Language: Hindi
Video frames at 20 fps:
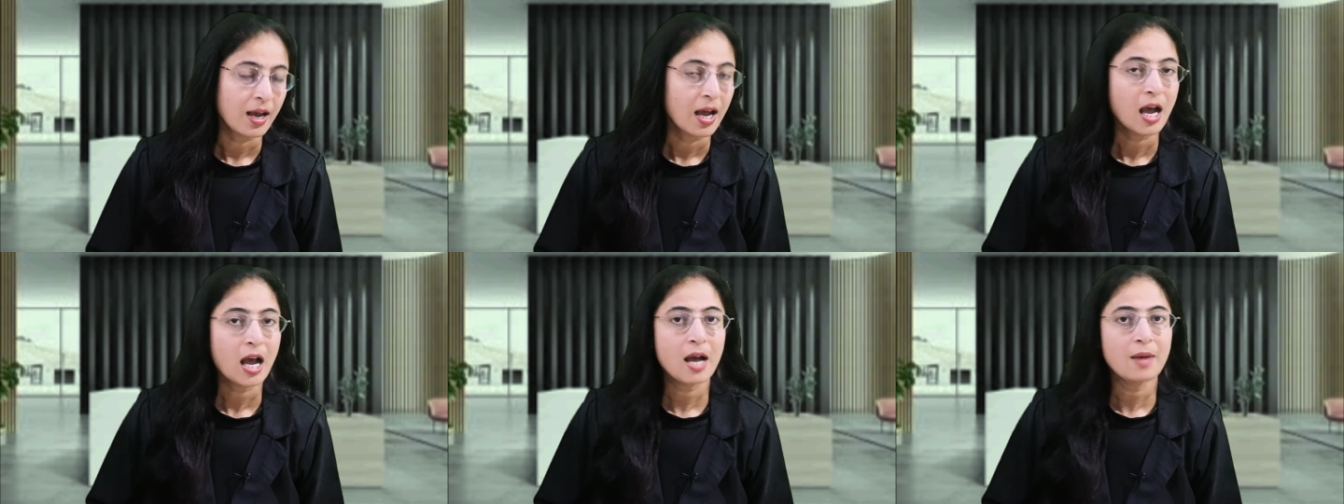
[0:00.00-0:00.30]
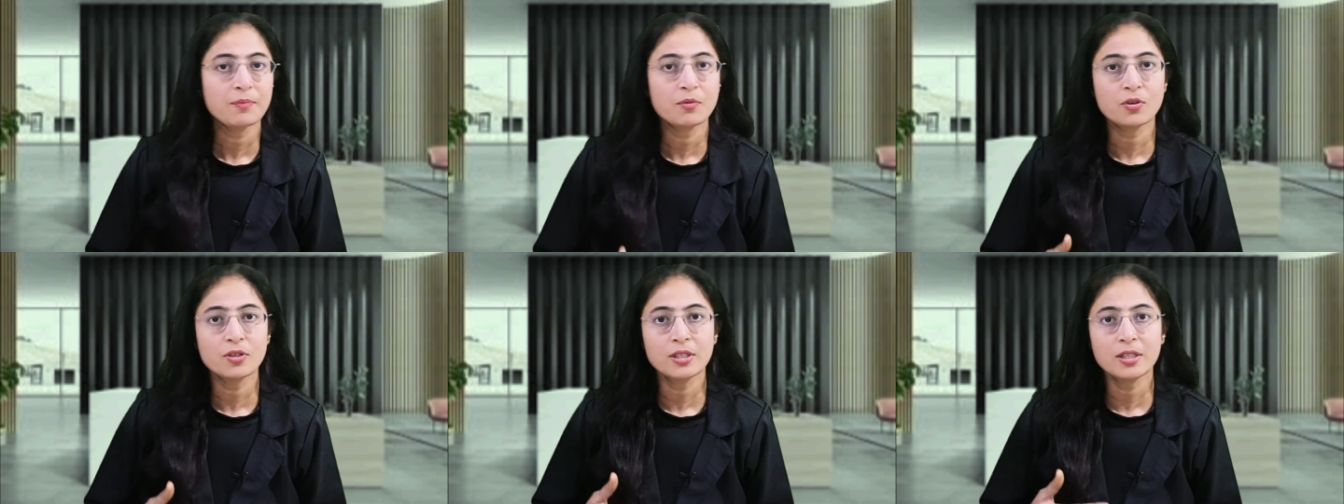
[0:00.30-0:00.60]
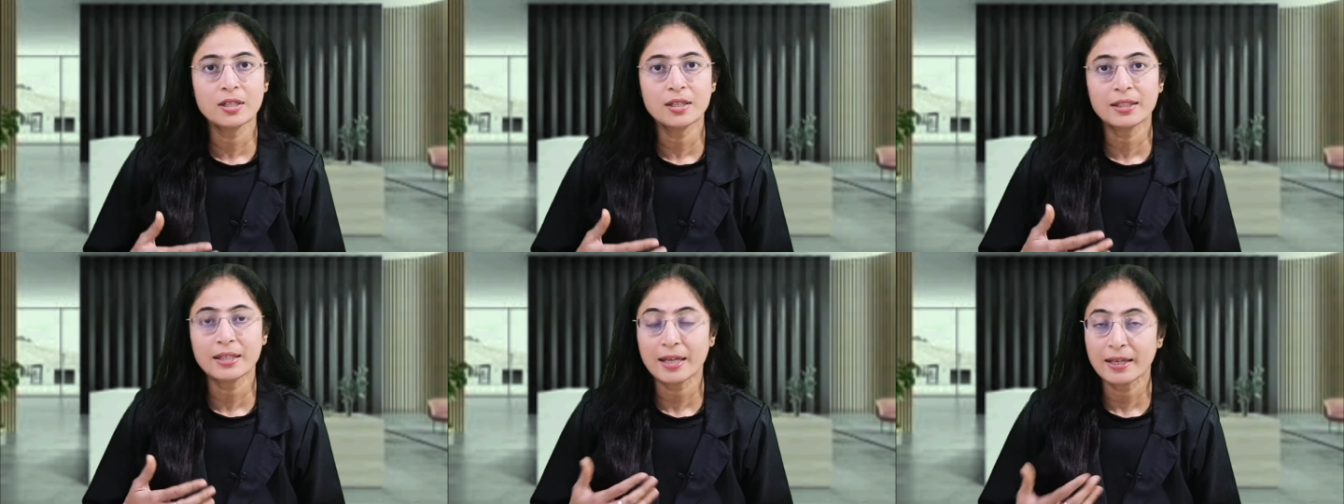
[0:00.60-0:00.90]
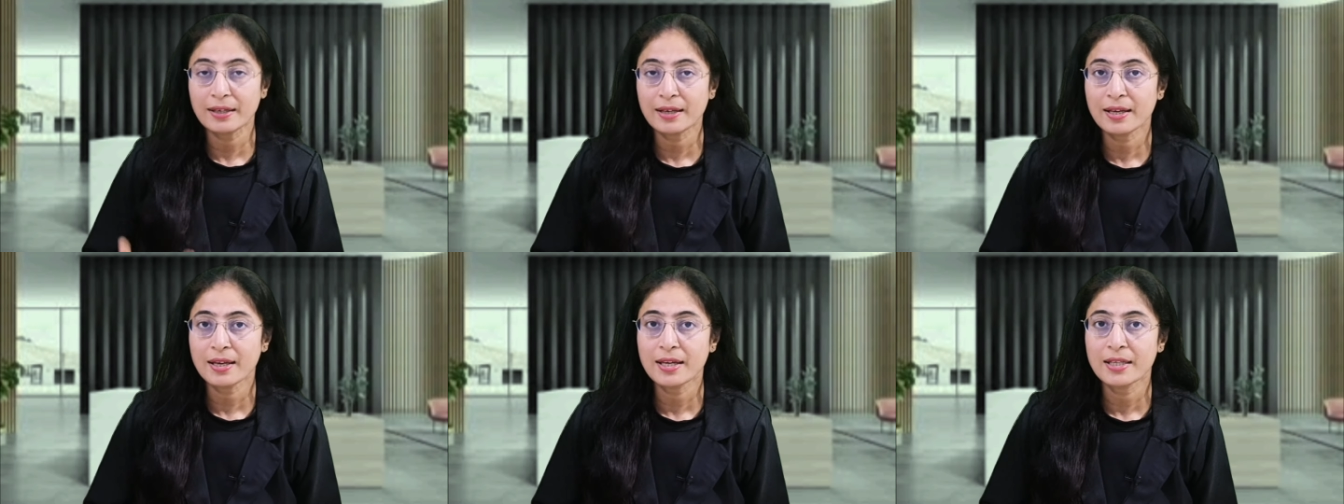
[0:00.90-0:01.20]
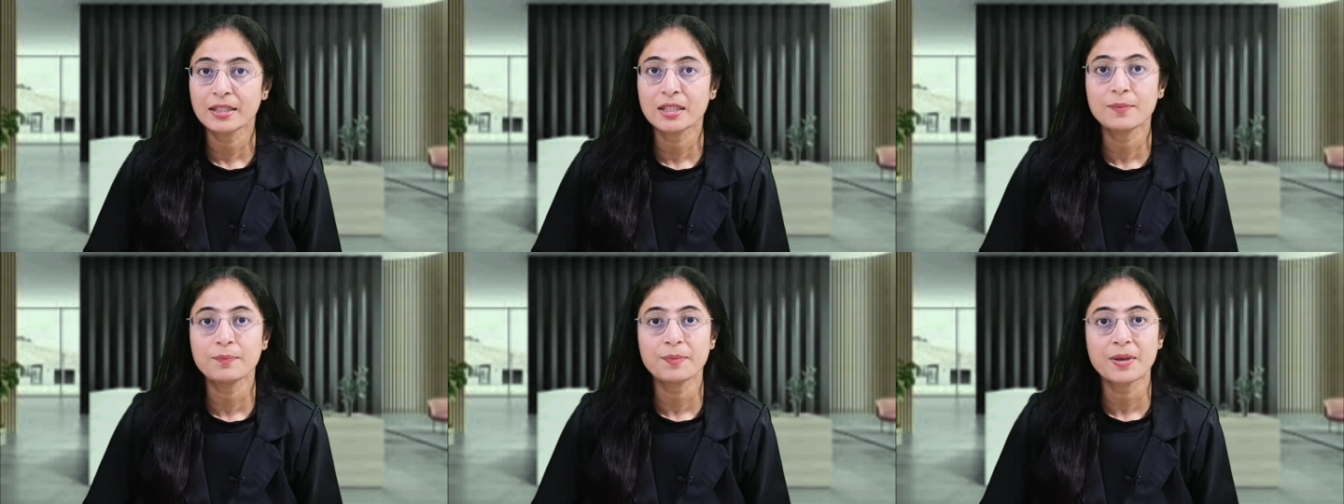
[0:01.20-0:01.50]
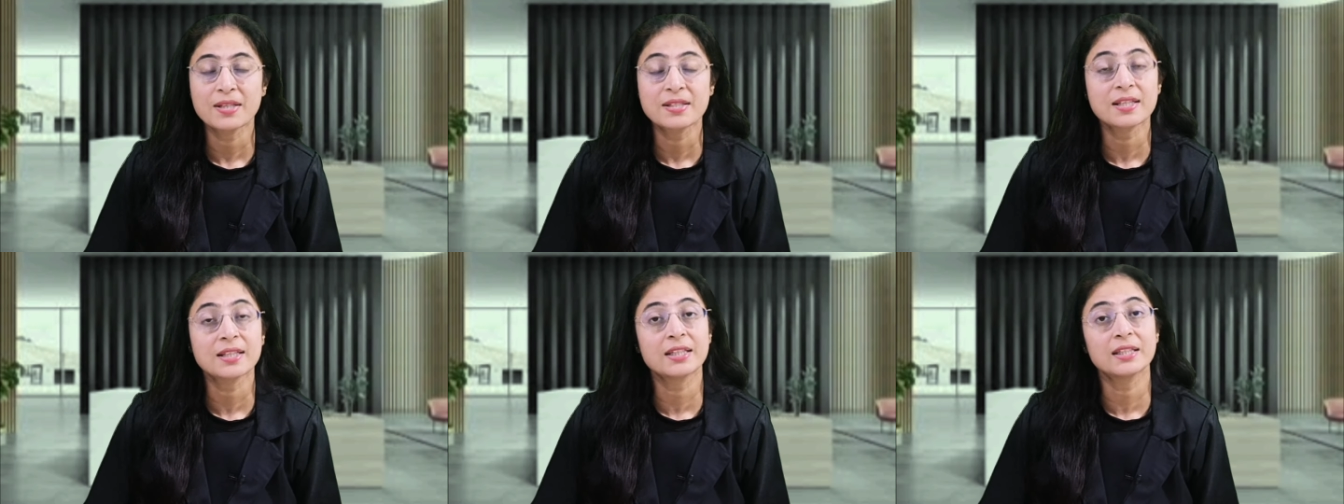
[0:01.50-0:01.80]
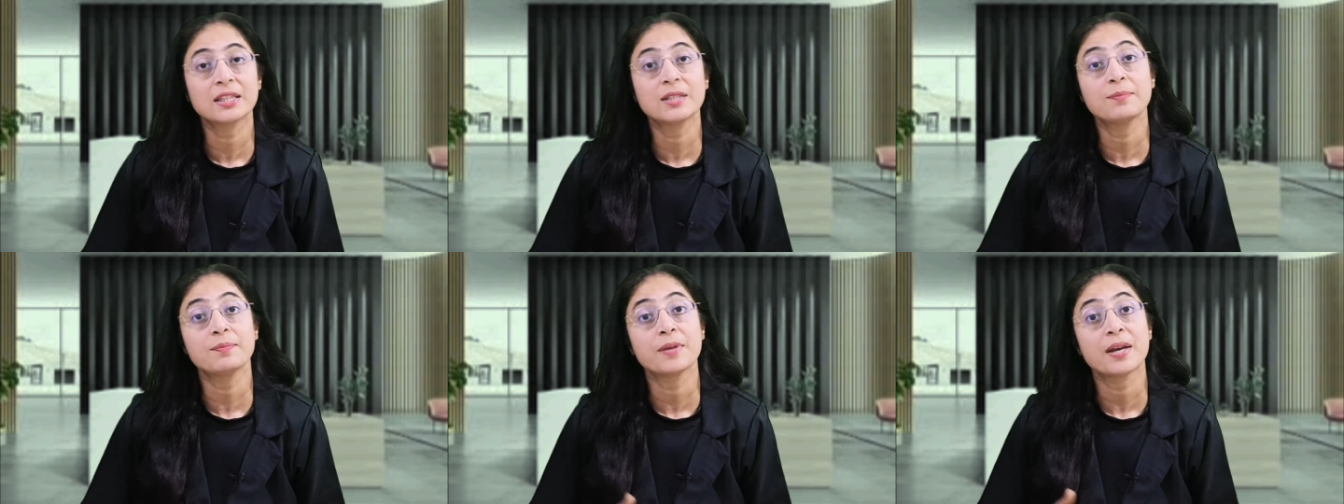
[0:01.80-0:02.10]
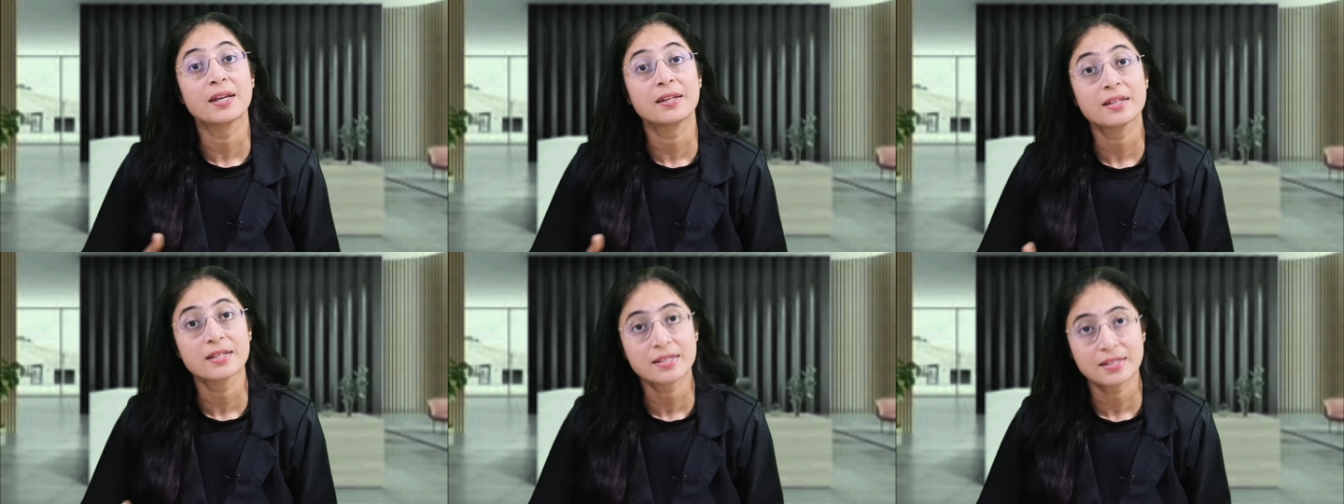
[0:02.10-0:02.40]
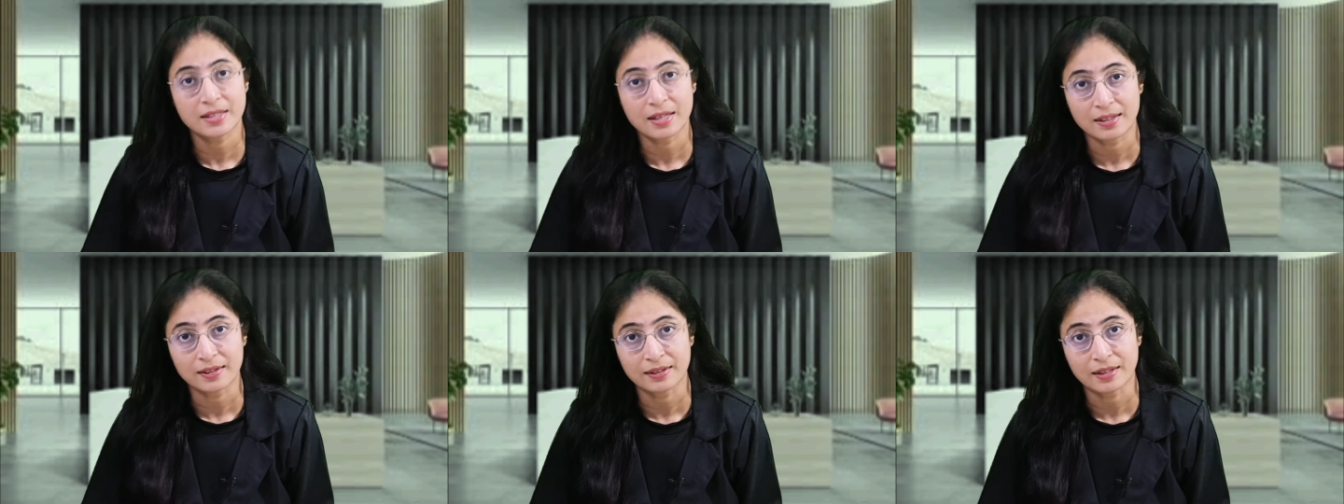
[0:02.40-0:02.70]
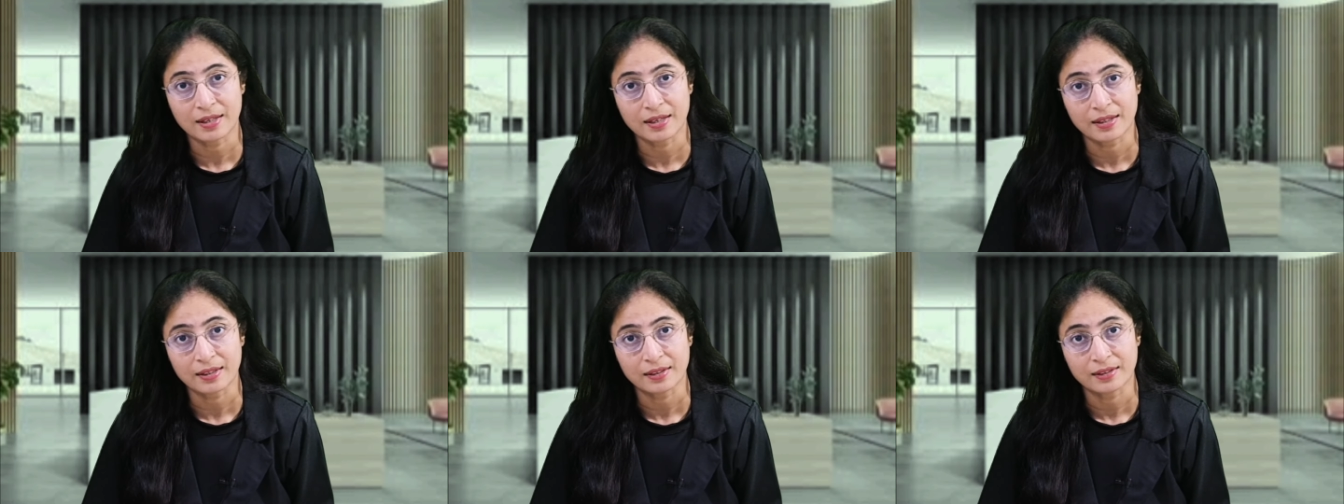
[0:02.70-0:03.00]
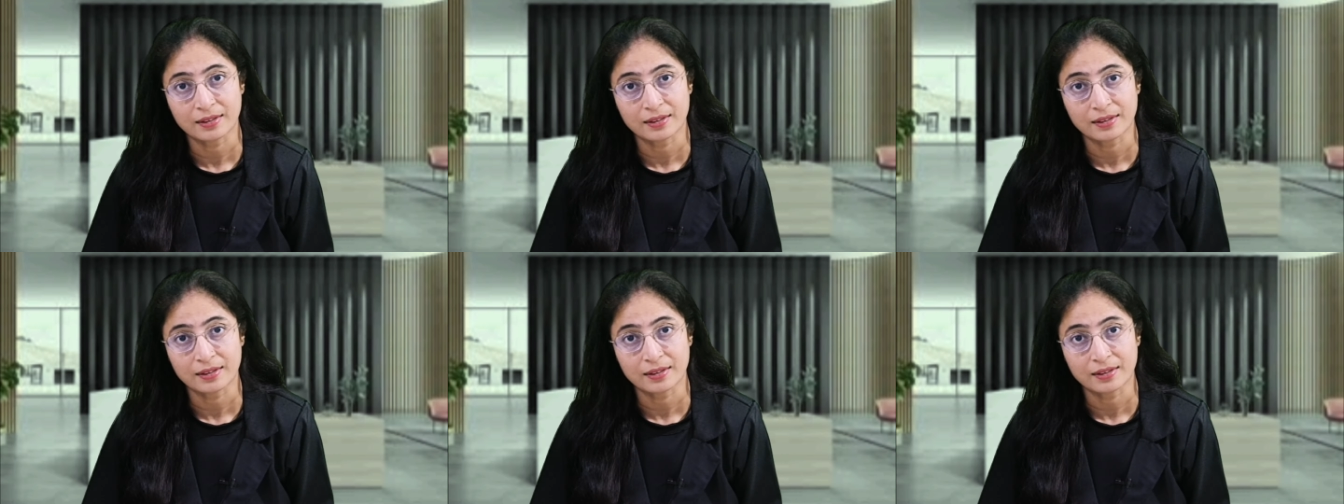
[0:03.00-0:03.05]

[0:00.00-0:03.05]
आपको ये कहना है कि पैसा कितनी मेहनत से आता है